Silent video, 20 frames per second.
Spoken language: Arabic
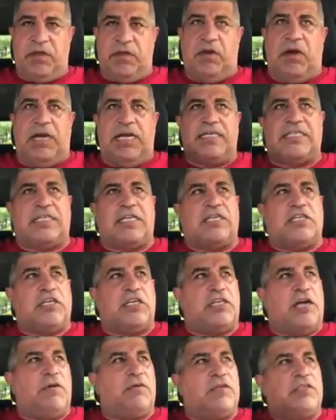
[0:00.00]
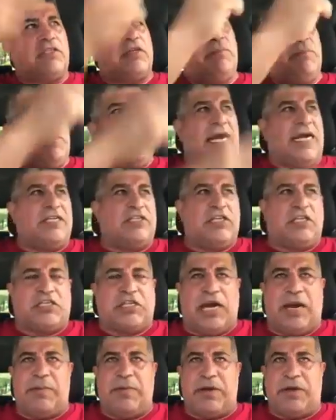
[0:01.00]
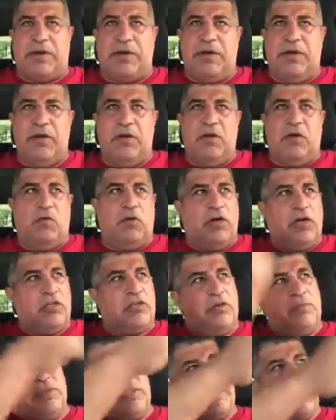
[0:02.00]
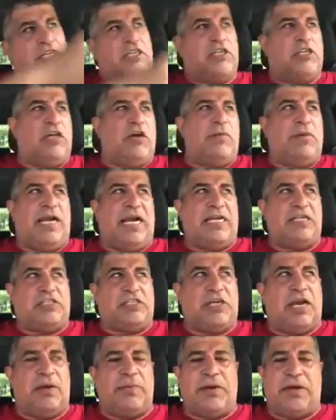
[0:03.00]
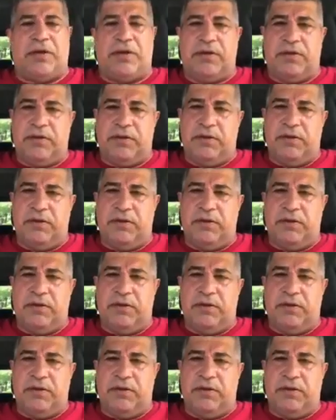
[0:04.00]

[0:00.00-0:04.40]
ذولا استشهدوا نصهم بالحج الشعبي ولدهم استشهدوا بالحج الشعبي